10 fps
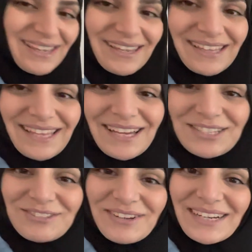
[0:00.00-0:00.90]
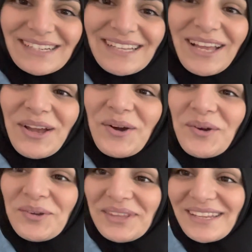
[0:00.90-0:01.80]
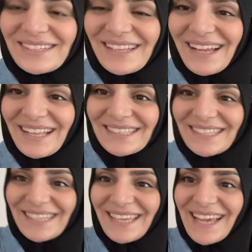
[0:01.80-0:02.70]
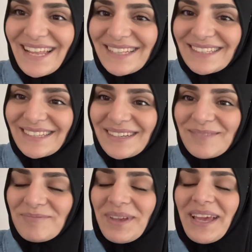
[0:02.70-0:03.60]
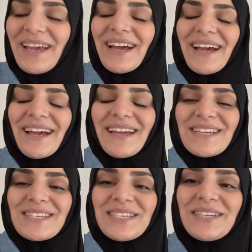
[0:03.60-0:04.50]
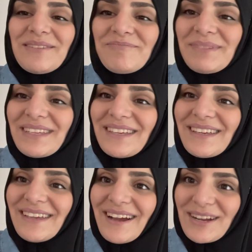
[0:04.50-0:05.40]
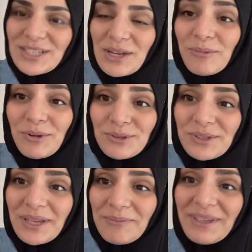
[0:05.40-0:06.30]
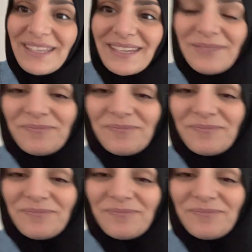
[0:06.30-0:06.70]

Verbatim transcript: ihtiyaç vardı onları da aldık geldim şimdi akşam oldu tabii ki